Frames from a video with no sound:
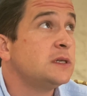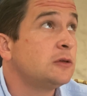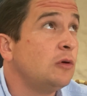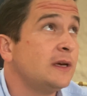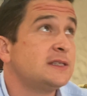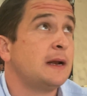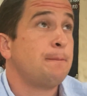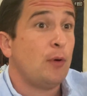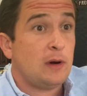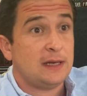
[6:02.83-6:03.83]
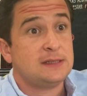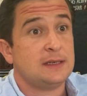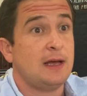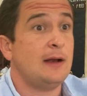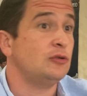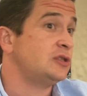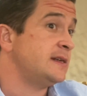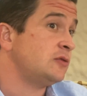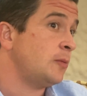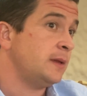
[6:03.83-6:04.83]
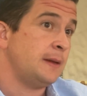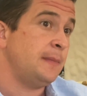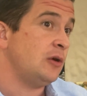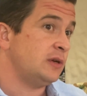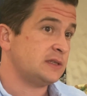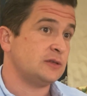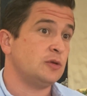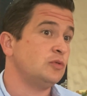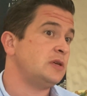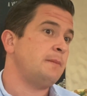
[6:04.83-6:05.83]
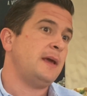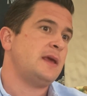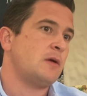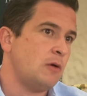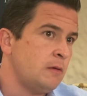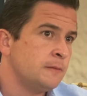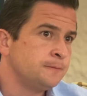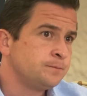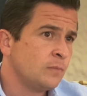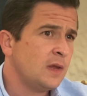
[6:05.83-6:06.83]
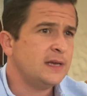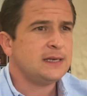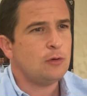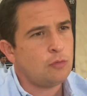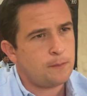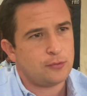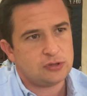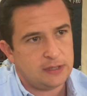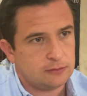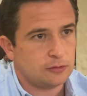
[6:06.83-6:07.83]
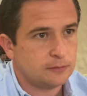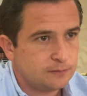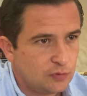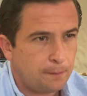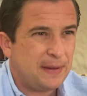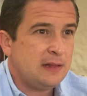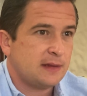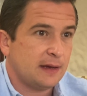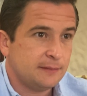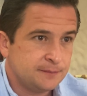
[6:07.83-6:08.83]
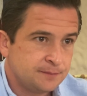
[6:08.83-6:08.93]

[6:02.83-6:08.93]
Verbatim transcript: si tú lo extrapolas a los 120 millones que somos en México, es el 1%. No pinta.